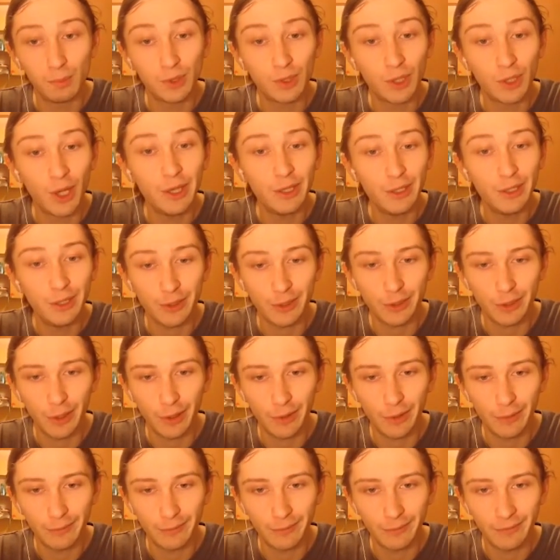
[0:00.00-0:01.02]
Przejście.
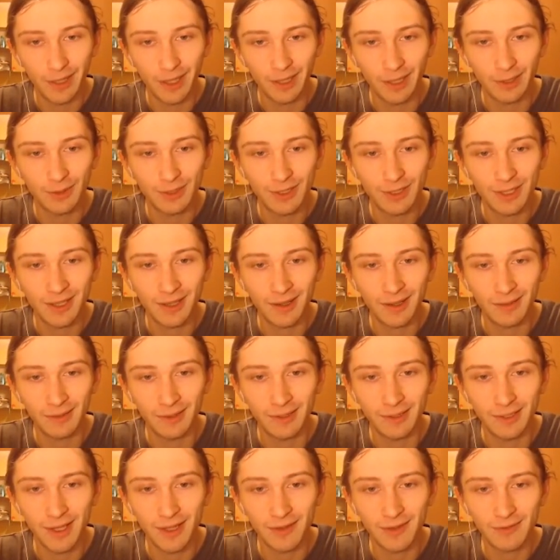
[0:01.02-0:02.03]
A to
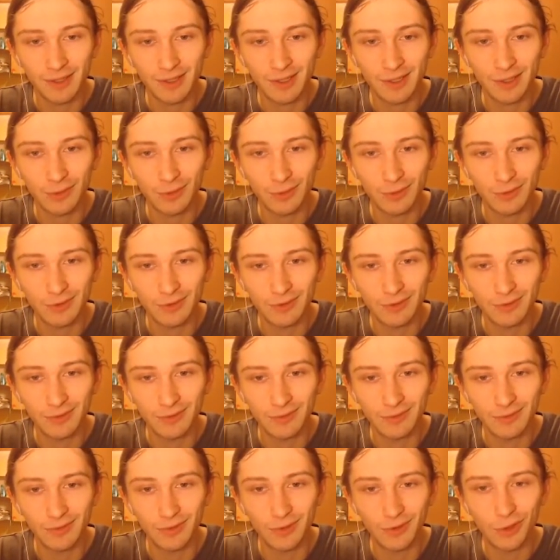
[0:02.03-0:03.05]
ciekawe, ciekawe gdzie tu,
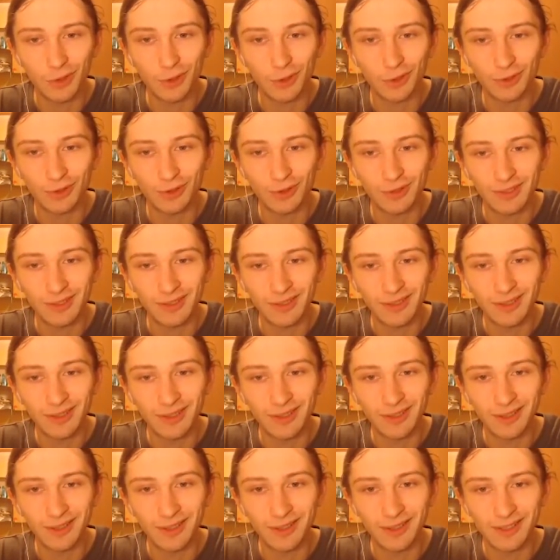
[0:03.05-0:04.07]
dokąd
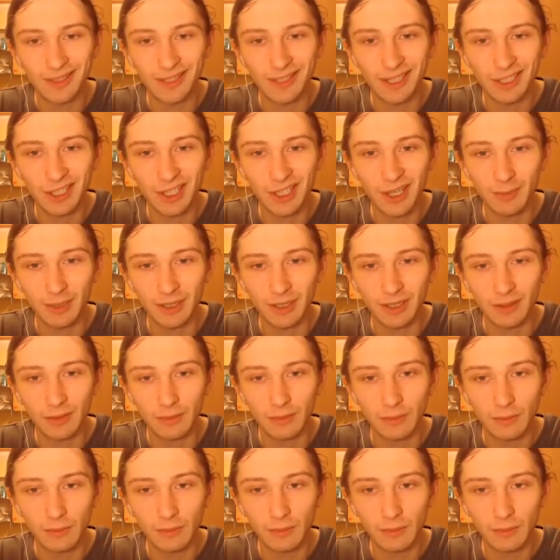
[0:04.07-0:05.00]
zajdziemy te...